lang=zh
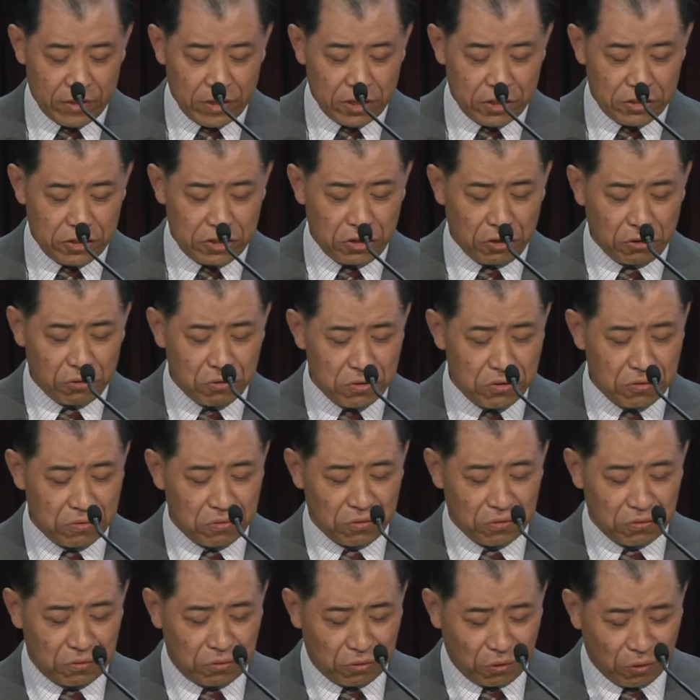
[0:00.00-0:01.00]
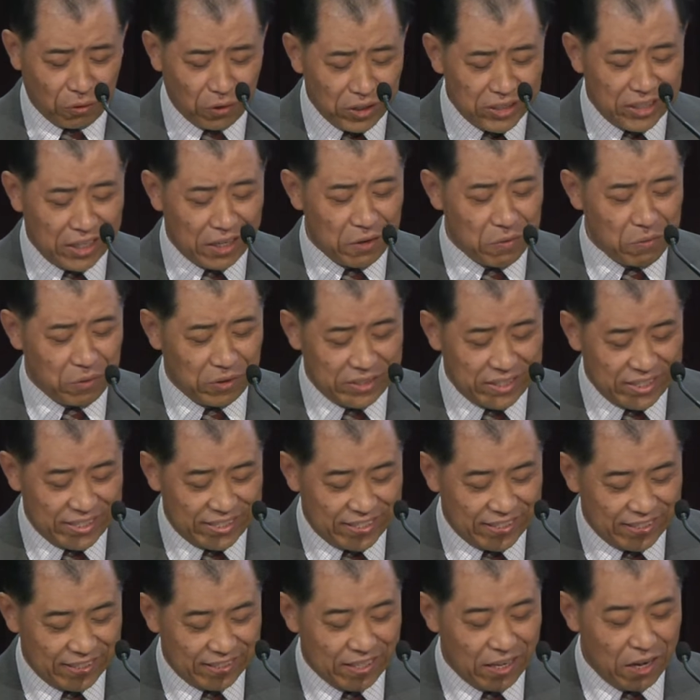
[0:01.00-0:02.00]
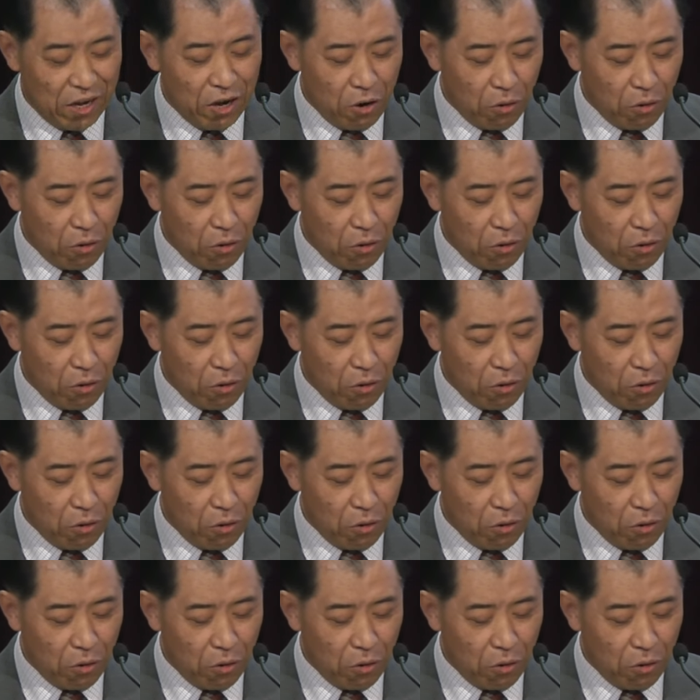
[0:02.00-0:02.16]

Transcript: 求主夺得我的心，